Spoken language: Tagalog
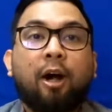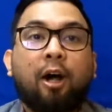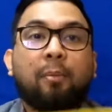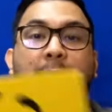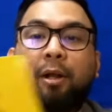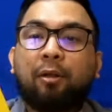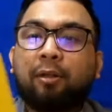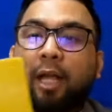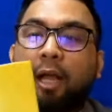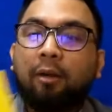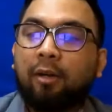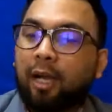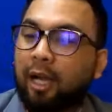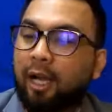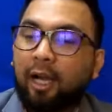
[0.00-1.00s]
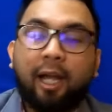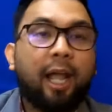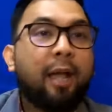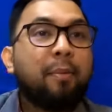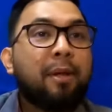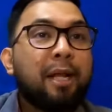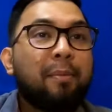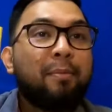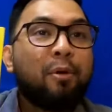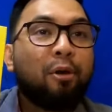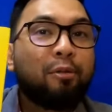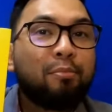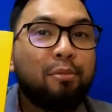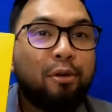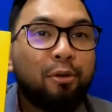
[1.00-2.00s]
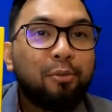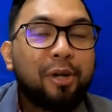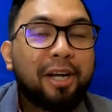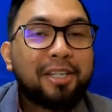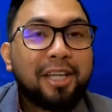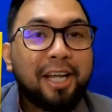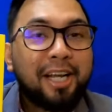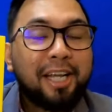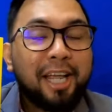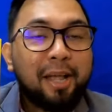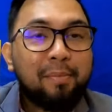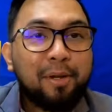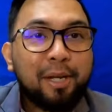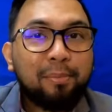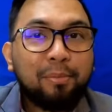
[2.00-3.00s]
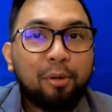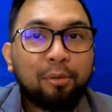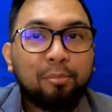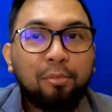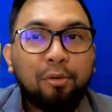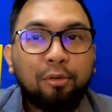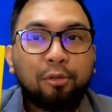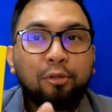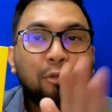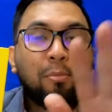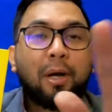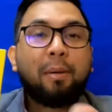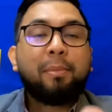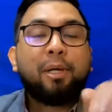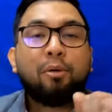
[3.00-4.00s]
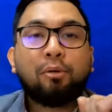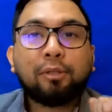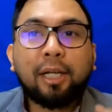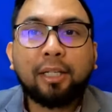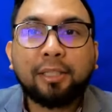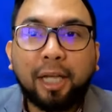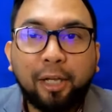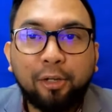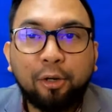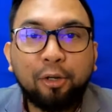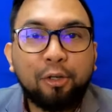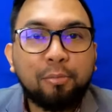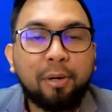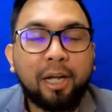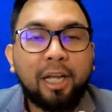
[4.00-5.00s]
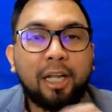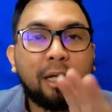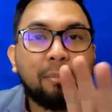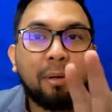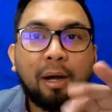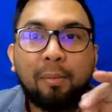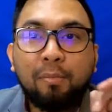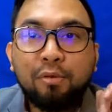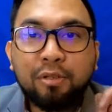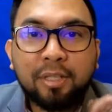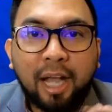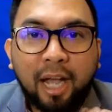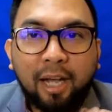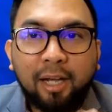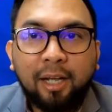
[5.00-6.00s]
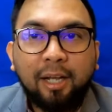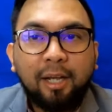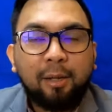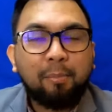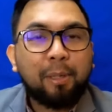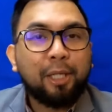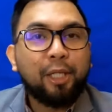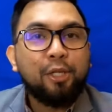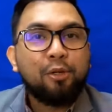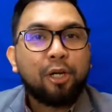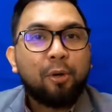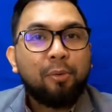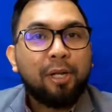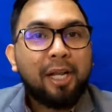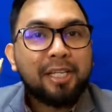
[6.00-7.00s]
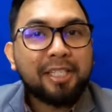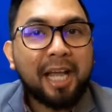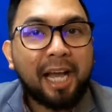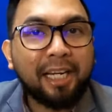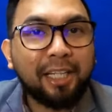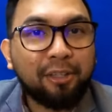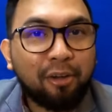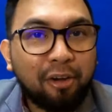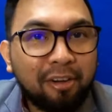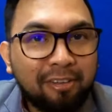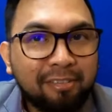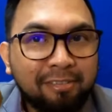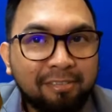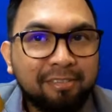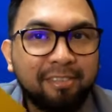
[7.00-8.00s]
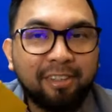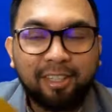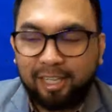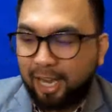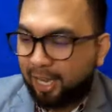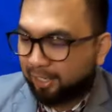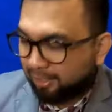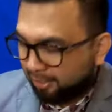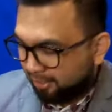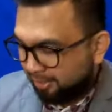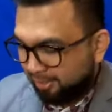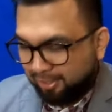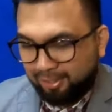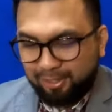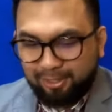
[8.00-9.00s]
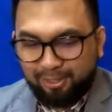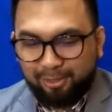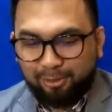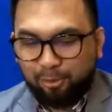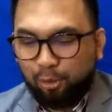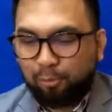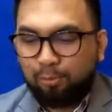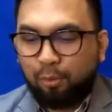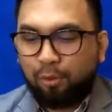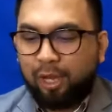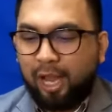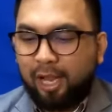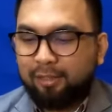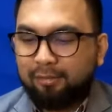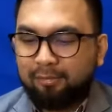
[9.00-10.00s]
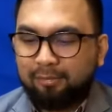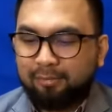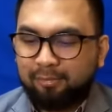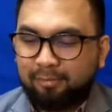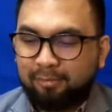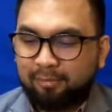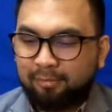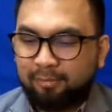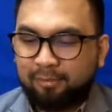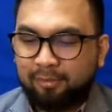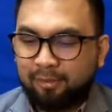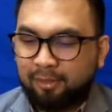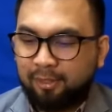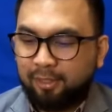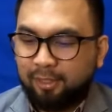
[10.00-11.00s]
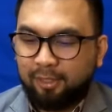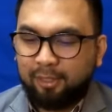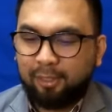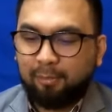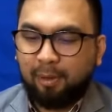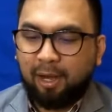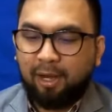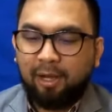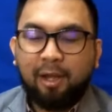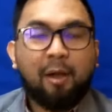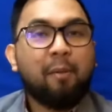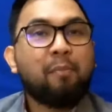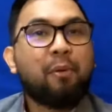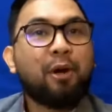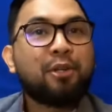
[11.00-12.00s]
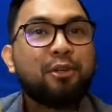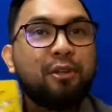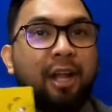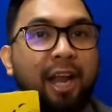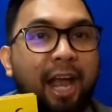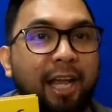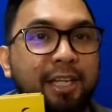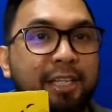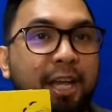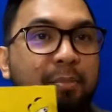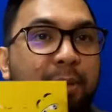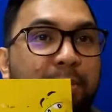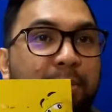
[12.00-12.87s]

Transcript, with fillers: Oh, meron tayong uh, M&M notebook. We are selling M&M notebook. Yung mga may utang sa inyo, yung mga hilig mga musta, pwede nyo gawing listahan nito. Yan. Notebook yan. Diba? Personalized yan.